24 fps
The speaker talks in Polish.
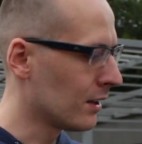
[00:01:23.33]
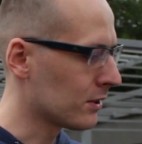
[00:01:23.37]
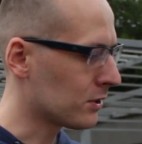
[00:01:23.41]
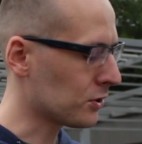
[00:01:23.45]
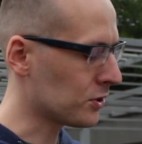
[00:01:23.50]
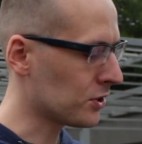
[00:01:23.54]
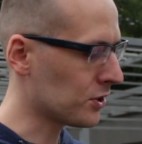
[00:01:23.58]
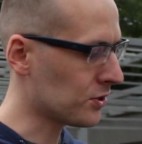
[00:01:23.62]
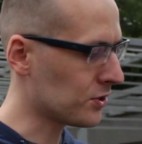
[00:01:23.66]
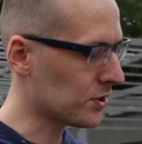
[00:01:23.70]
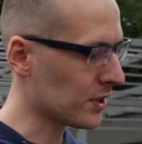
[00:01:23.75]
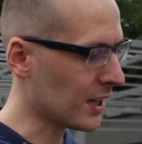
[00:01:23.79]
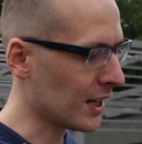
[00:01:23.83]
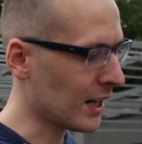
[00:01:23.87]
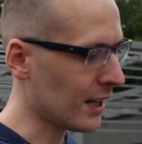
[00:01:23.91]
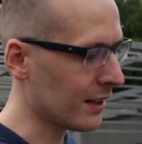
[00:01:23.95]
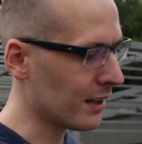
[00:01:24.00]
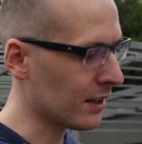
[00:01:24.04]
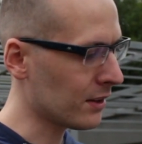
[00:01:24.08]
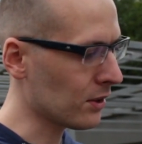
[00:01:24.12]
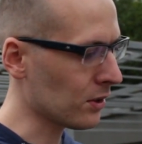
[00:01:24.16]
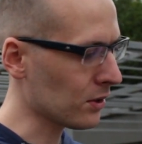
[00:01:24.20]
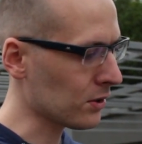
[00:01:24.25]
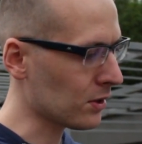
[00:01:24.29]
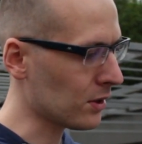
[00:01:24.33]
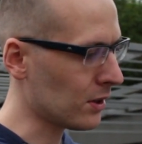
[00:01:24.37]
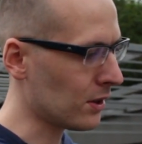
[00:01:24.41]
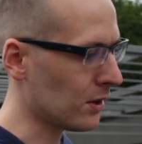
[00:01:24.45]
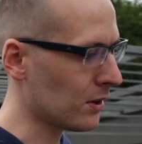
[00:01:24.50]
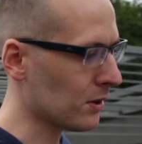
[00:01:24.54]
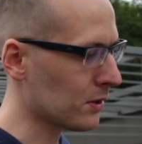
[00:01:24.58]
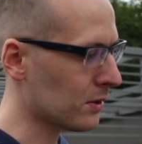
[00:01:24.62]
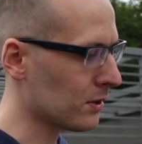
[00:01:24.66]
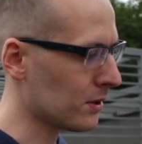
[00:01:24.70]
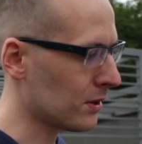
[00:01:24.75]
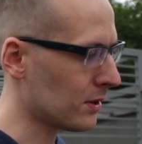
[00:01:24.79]
Co się ścigali, no
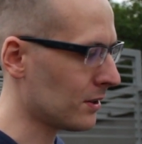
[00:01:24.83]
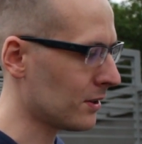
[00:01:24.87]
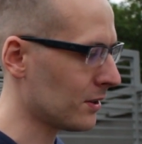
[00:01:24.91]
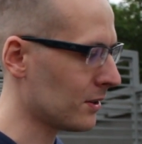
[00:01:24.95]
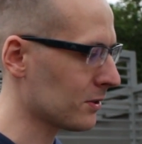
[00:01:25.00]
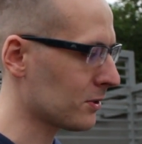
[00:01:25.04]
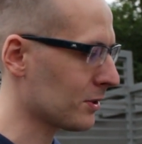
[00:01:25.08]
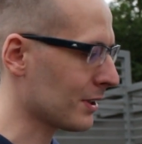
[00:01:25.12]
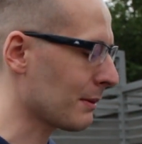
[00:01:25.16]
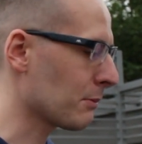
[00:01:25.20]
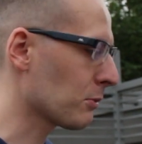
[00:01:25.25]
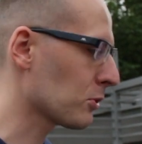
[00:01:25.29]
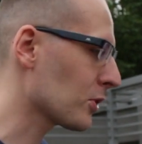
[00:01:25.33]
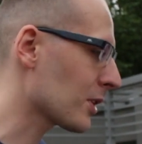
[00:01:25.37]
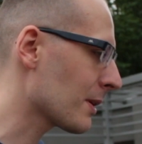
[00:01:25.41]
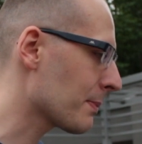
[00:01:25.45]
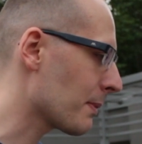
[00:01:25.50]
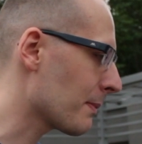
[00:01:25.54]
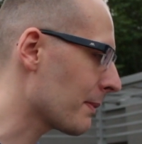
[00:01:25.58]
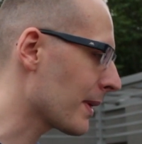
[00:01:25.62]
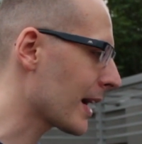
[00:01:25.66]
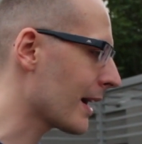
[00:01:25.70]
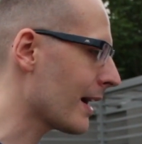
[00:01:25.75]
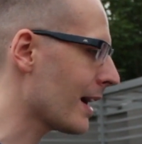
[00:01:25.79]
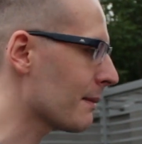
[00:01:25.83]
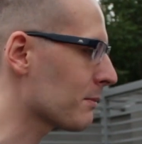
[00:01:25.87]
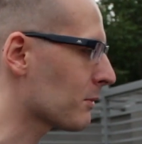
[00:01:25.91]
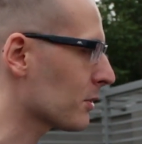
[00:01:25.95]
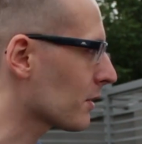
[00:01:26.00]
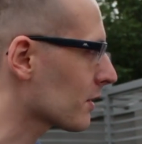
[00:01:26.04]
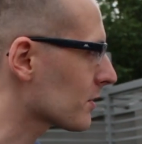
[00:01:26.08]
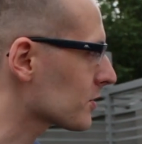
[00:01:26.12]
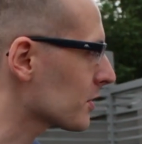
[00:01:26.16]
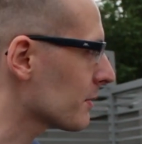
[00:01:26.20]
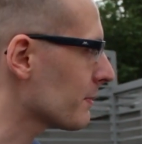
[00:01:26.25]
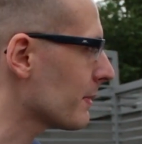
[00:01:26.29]
to, to, to tam mu trochę pomagałem,
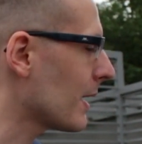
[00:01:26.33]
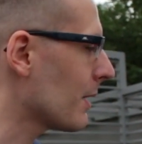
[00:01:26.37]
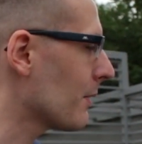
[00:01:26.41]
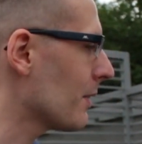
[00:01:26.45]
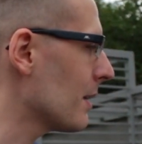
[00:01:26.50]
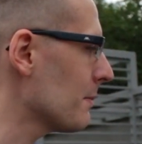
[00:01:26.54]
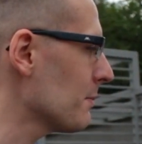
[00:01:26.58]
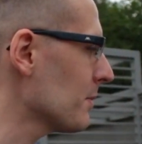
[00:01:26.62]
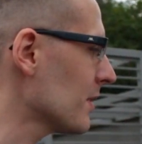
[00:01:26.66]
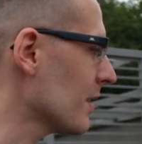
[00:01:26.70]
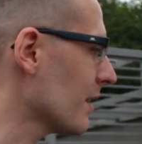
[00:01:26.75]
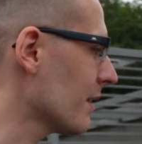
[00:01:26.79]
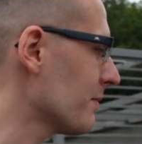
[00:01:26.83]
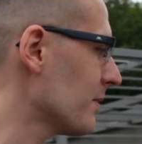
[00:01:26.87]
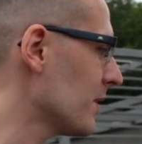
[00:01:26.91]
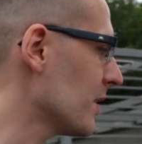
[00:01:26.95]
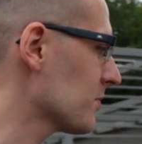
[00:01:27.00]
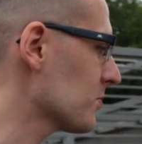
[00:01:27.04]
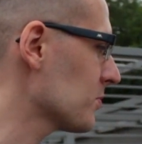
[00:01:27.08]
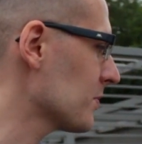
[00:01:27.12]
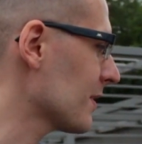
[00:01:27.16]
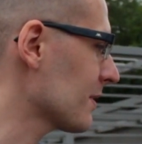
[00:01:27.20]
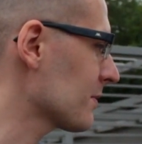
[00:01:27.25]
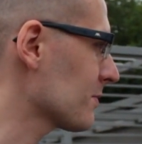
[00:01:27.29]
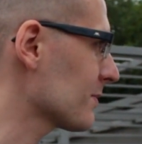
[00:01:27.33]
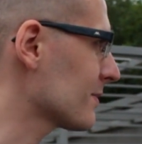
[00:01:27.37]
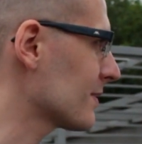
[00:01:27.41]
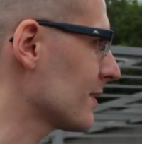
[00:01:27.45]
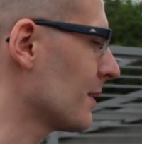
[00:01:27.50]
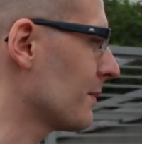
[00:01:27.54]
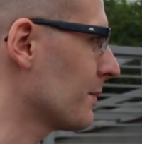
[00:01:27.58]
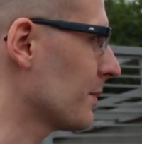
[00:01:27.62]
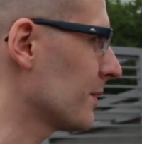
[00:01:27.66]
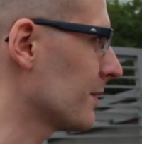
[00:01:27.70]
trochę grzebałem i tak wiesz, i tak zostało. Tak się